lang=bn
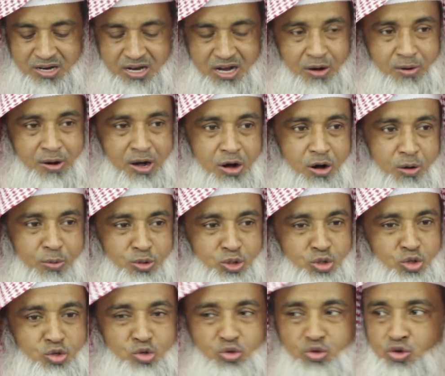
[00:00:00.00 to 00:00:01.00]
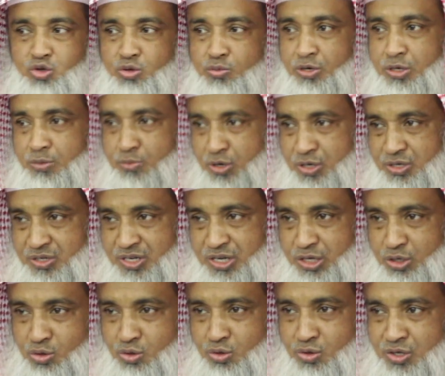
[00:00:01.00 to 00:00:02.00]
খাওয়া অপছন্দনীয় বলে বলেছেন
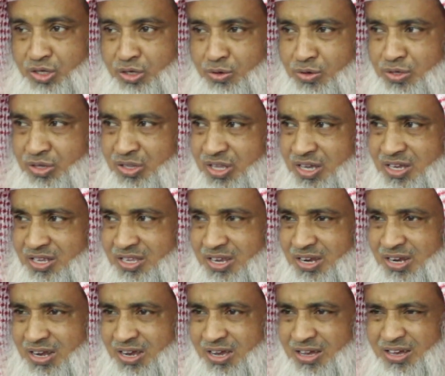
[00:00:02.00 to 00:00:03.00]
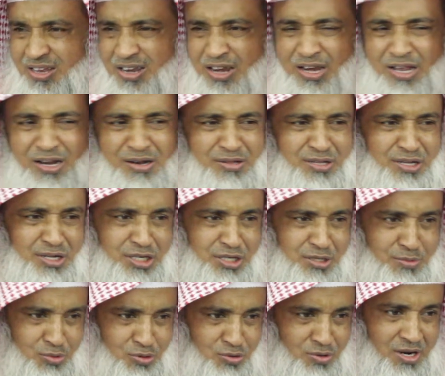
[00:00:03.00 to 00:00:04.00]
এই জন্য যে দেখতে এটা ঘৃণার
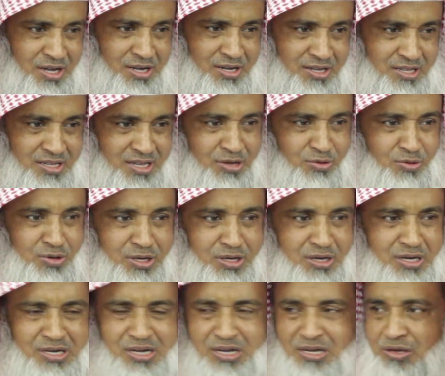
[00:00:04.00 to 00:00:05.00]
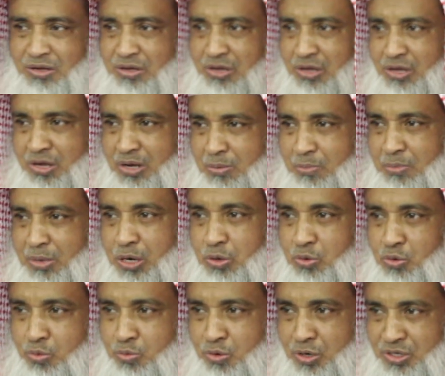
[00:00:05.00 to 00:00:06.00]
জিনিসের মতো লাগে তাই উনি এটাকে
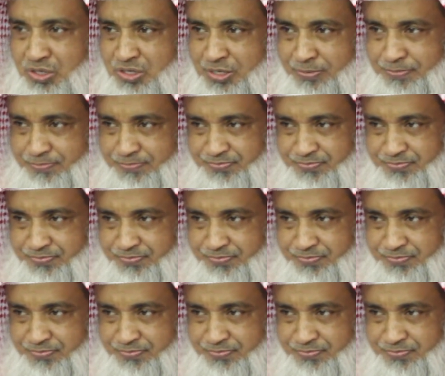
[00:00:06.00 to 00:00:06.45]
মাকরু বলেছেন